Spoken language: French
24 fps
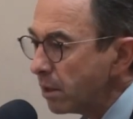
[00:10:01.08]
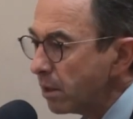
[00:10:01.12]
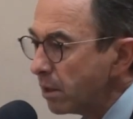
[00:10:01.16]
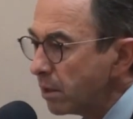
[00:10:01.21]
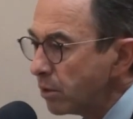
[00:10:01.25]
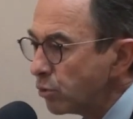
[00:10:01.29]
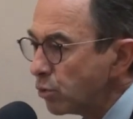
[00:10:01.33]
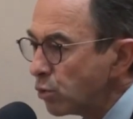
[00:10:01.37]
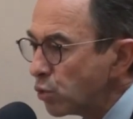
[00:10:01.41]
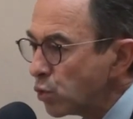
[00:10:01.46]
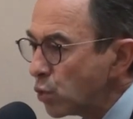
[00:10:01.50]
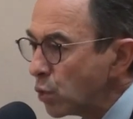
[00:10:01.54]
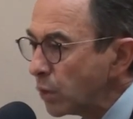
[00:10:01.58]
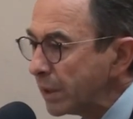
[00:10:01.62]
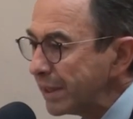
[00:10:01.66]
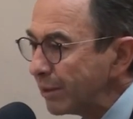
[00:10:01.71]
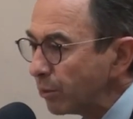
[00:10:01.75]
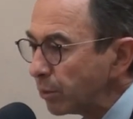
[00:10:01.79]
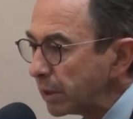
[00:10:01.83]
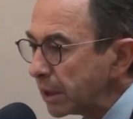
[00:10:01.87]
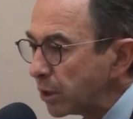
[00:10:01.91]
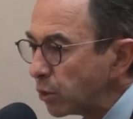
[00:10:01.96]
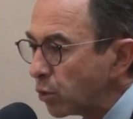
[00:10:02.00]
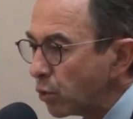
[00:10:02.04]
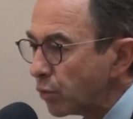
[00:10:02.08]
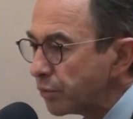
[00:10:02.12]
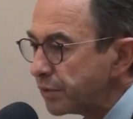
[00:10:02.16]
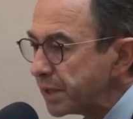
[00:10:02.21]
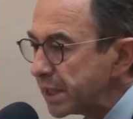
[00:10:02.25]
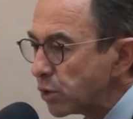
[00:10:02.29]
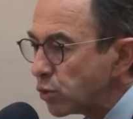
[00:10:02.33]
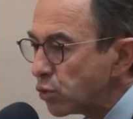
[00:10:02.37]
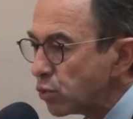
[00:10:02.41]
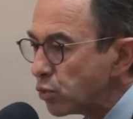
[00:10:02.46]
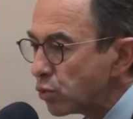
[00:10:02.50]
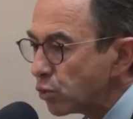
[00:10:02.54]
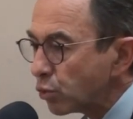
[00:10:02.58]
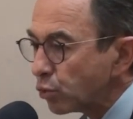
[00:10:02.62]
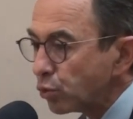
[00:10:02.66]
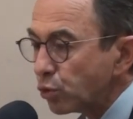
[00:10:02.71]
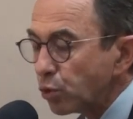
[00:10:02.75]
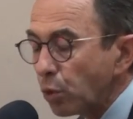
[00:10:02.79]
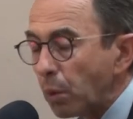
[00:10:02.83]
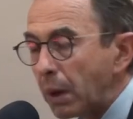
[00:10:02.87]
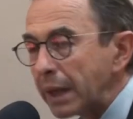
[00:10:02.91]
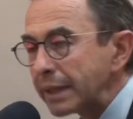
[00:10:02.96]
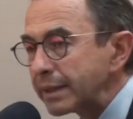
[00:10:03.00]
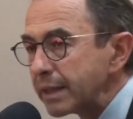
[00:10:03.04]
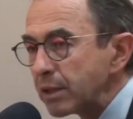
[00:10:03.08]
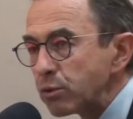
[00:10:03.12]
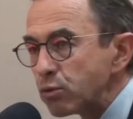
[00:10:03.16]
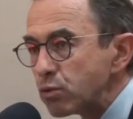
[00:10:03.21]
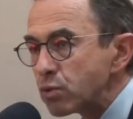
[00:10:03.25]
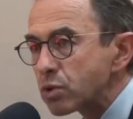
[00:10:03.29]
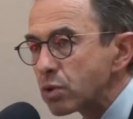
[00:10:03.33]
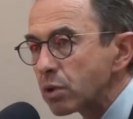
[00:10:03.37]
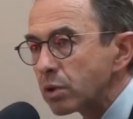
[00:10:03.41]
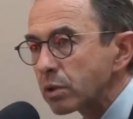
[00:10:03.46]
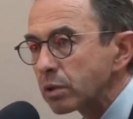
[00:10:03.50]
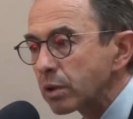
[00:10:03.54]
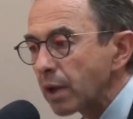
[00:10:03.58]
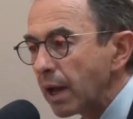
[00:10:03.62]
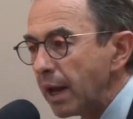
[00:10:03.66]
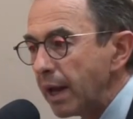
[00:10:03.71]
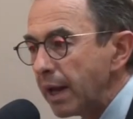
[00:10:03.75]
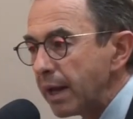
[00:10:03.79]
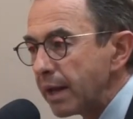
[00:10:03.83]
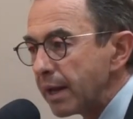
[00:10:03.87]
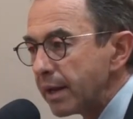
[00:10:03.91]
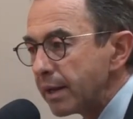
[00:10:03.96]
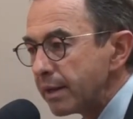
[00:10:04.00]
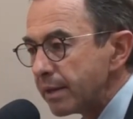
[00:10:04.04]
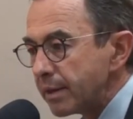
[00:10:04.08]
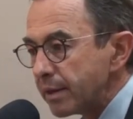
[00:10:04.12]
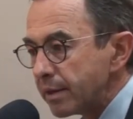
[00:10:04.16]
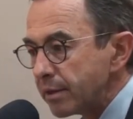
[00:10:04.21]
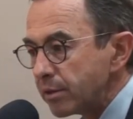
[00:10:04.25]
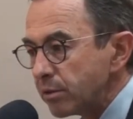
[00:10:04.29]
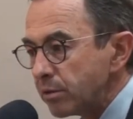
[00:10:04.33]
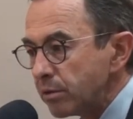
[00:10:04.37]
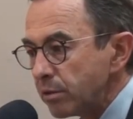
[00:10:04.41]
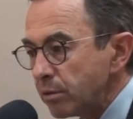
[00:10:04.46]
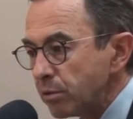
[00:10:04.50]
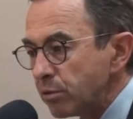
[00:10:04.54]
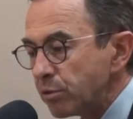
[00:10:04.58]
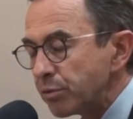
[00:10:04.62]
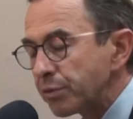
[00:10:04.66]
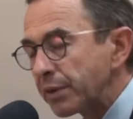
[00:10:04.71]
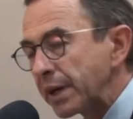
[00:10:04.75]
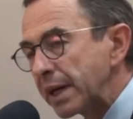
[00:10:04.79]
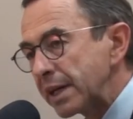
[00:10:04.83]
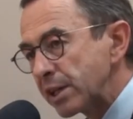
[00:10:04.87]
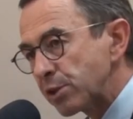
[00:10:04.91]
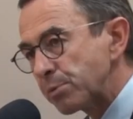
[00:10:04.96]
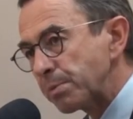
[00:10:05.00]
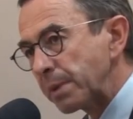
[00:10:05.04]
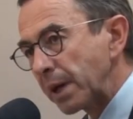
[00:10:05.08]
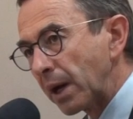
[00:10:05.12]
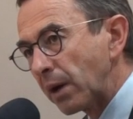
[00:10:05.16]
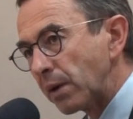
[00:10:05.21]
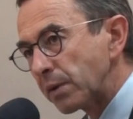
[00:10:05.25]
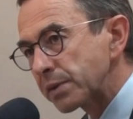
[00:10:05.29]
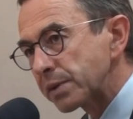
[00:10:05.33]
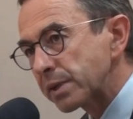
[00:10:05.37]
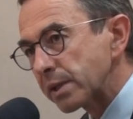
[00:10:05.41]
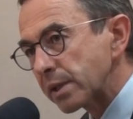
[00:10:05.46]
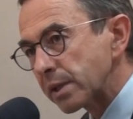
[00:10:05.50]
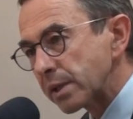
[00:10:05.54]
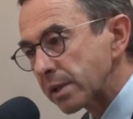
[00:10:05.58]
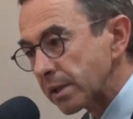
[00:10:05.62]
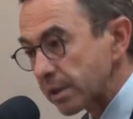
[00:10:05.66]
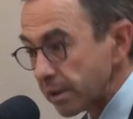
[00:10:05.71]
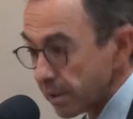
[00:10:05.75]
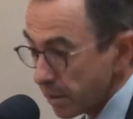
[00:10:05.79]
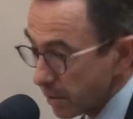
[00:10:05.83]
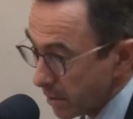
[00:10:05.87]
Euh, de ceux qui ont des convictions de droite et du centre, une vraie espérance.